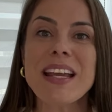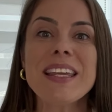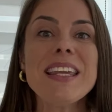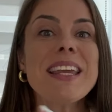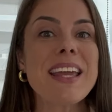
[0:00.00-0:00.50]

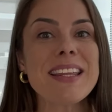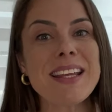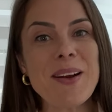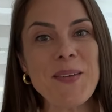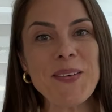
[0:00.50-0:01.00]
E quem tem
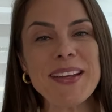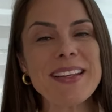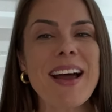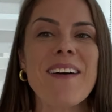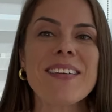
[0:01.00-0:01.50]
cálculo
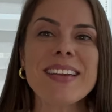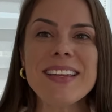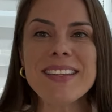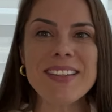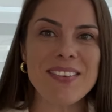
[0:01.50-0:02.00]
renal?
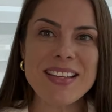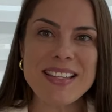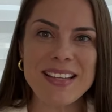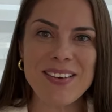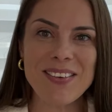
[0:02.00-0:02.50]
Quem tem
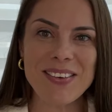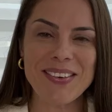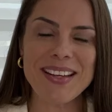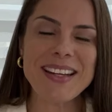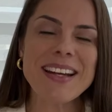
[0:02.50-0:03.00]
doença renal
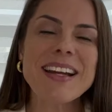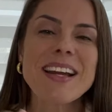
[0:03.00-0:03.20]
crônica?